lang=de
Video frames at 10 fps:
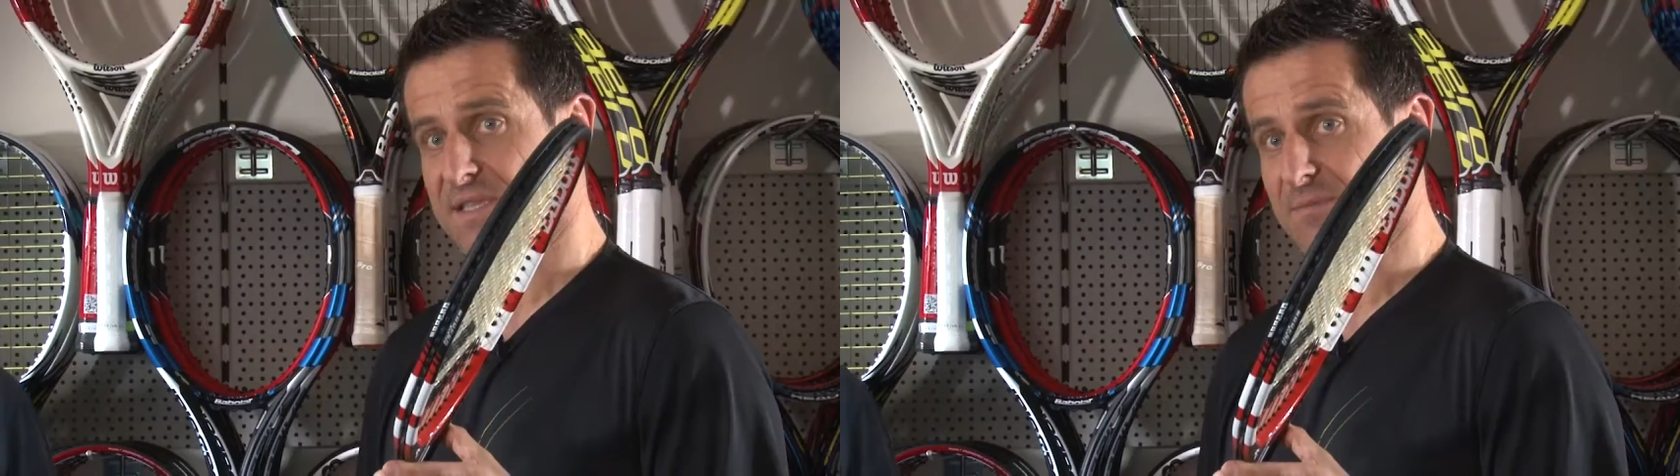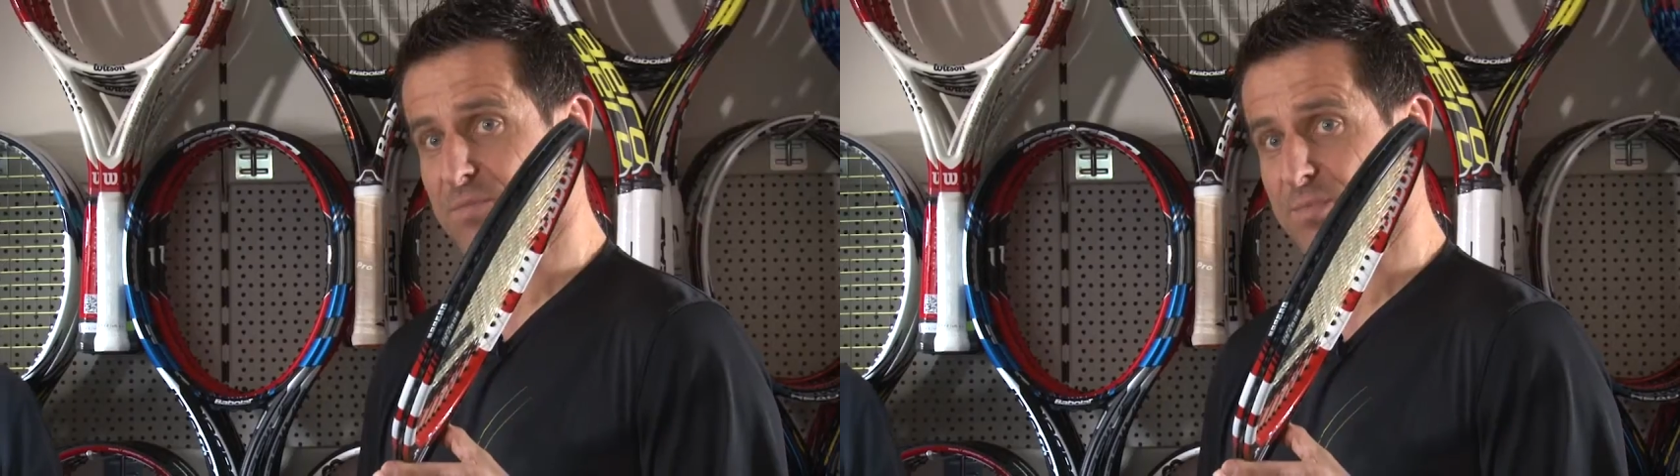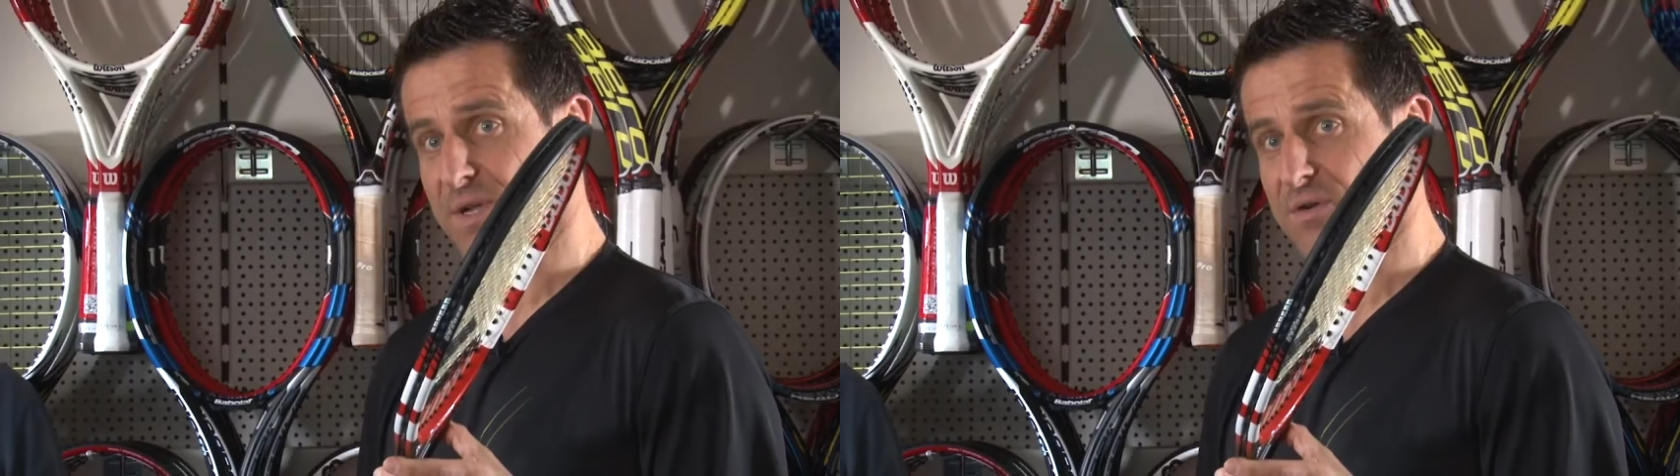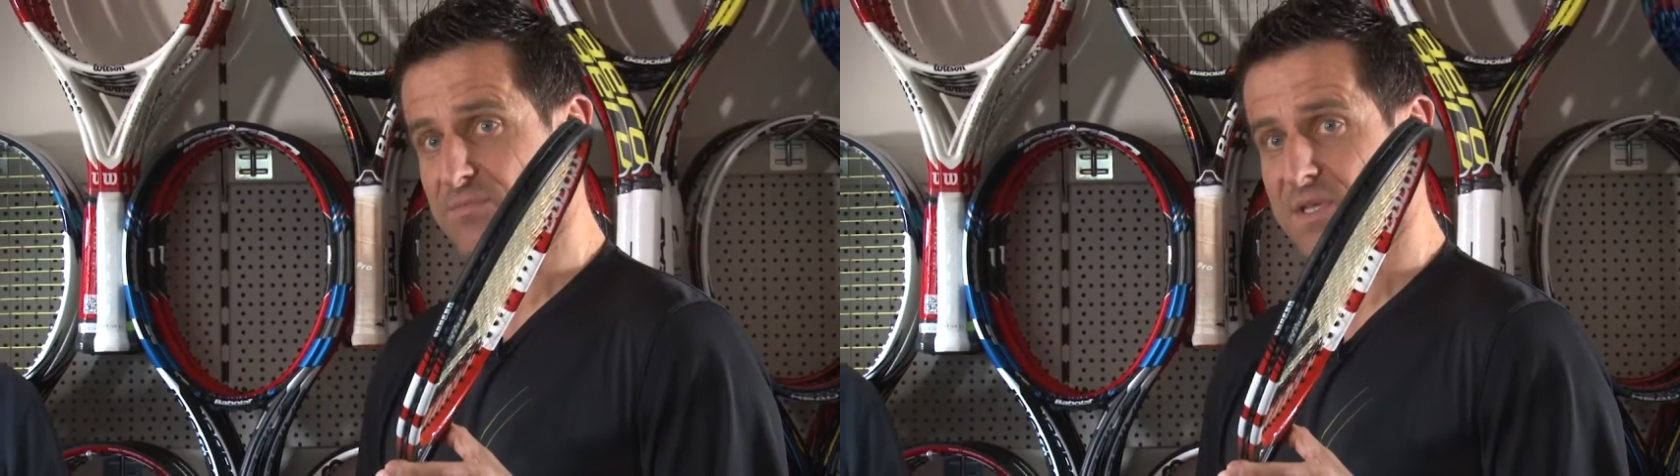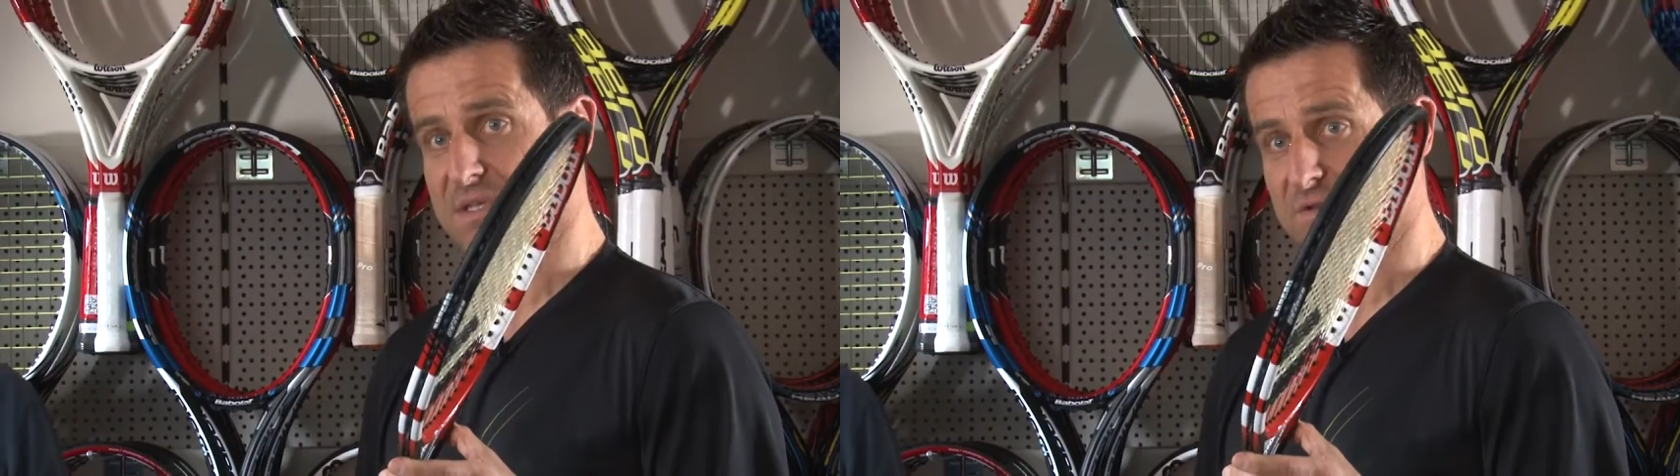
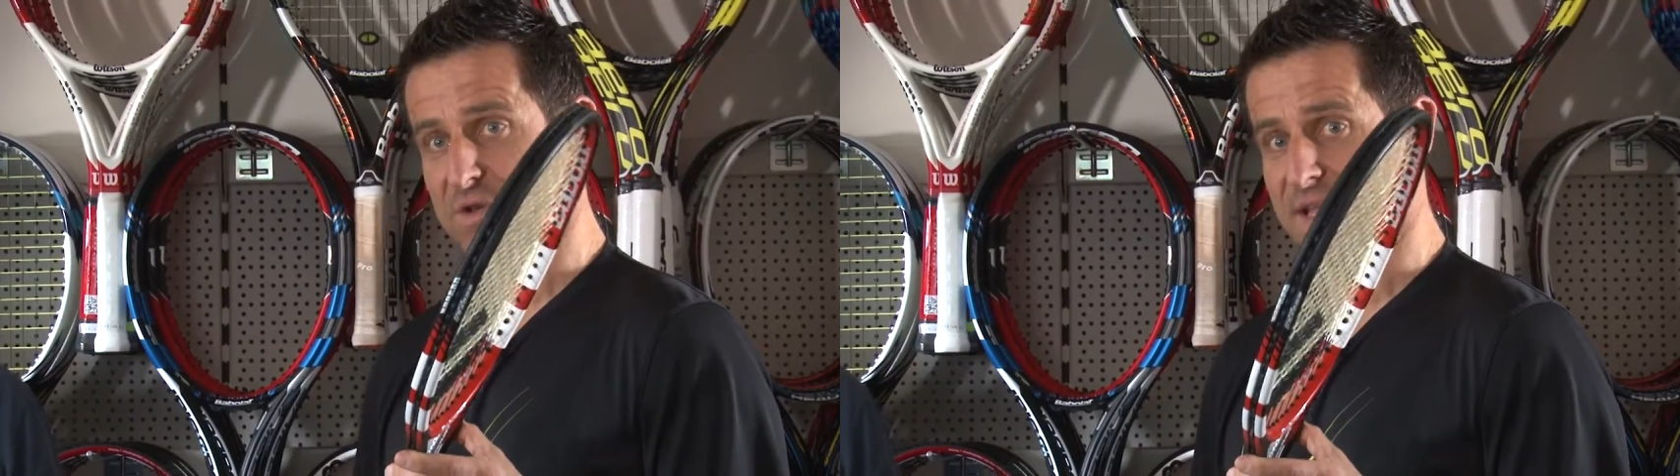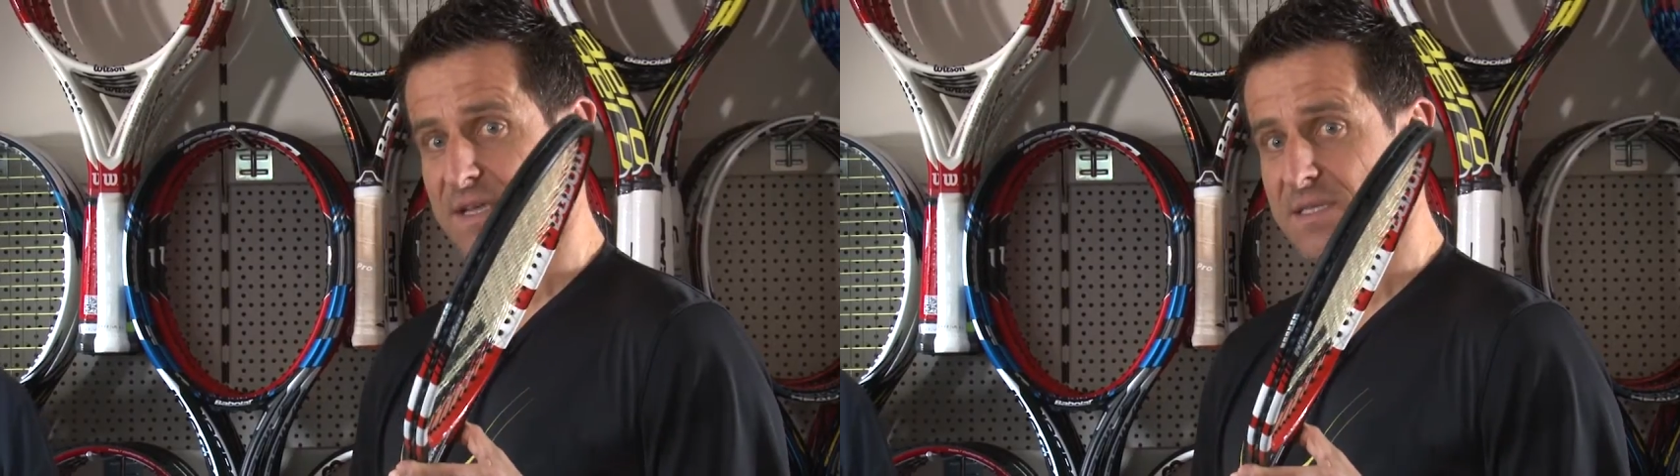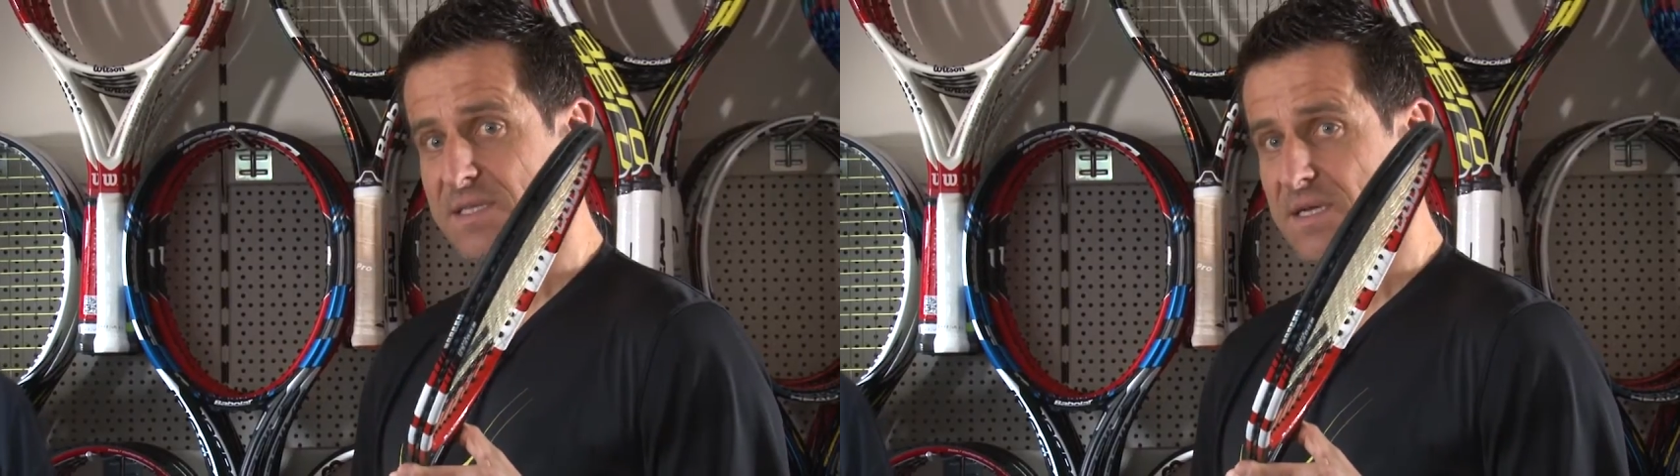Zielpublikum dieses Schlägers.